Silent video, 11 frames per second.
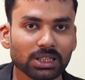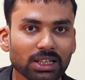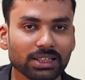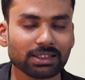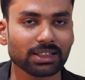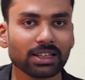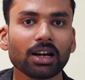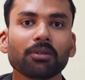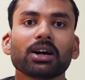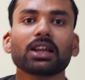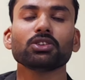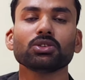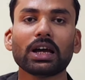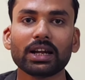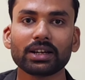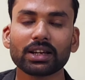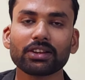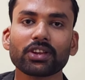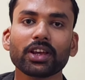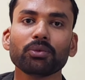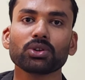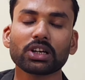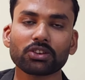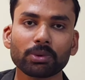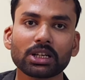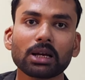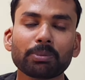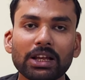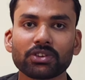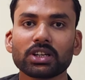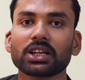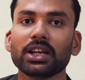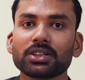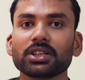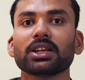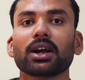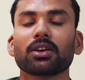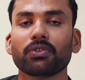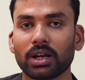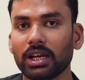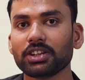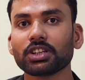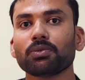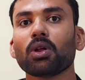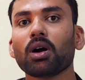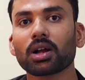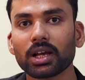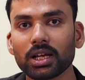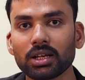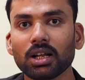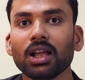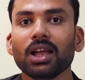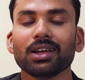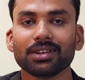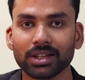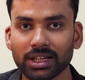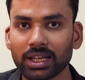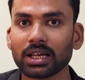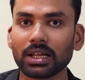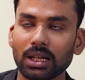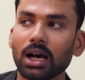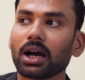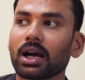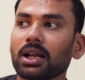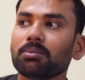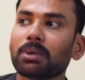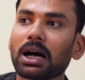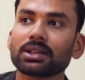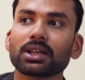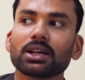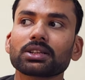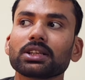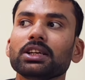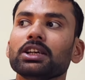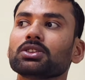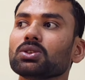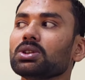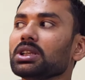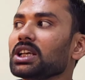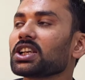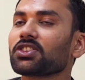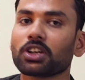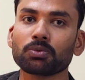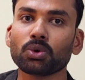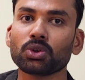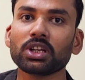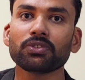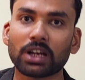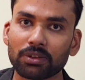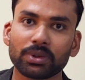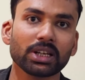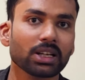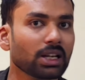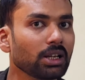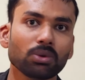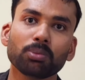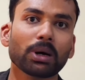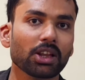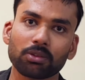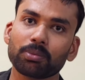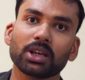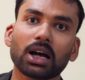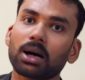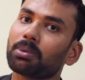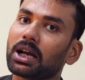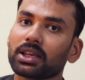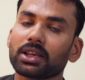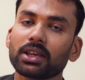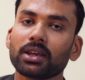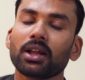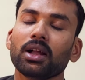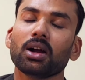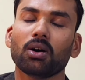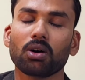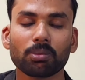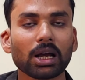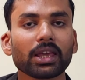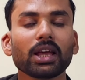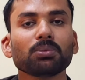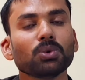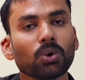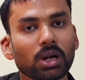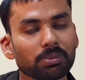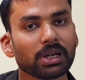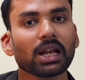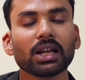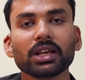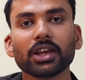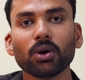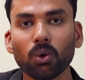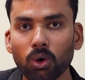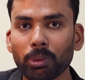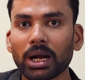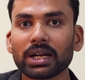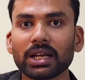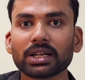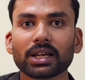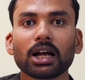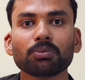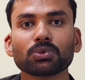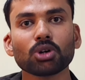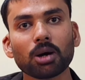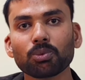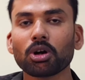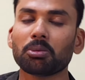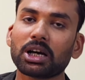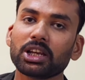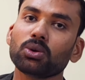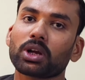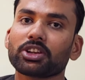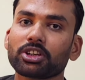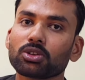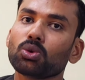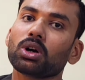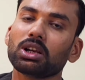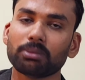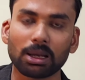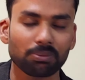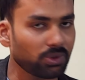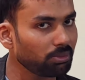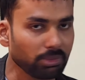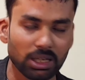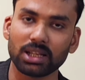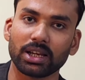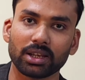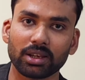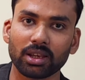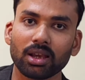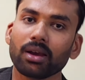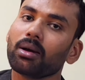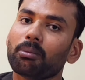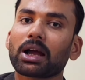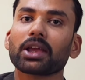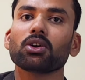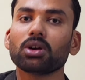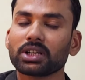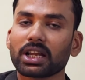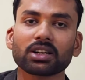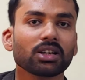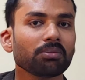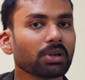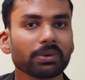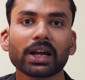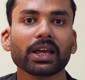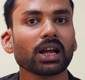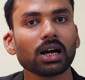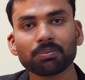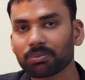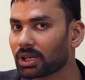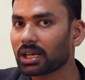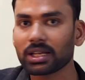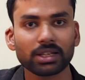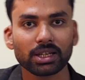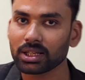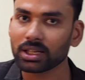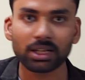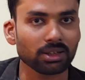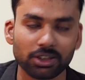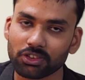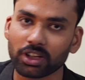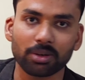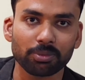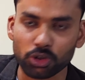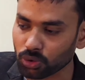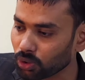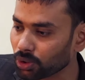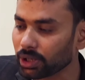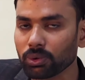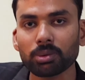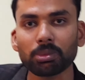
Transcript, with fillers: बता देते हैं हमारा जो एड्रेस है वो दस बटा पैंसठ कीर्ति नगर फर्नीचर ब्लॉक है नियर अगर आप बात करते हैं तो नियर सर्वोदय फैब्रिक है वो पास में आप आएंगे और बाकी आप गूगल पे डालेंगे ओम आर्ट एंड क्राफ्ट तो आपको हमारी लोकेशन गूगल मैप से मिल जाएगी बाकी कॉन्टैक्ट नंबर वगैरह आप सारे दे देना स्क्रीन पे शो हो रहे होंगे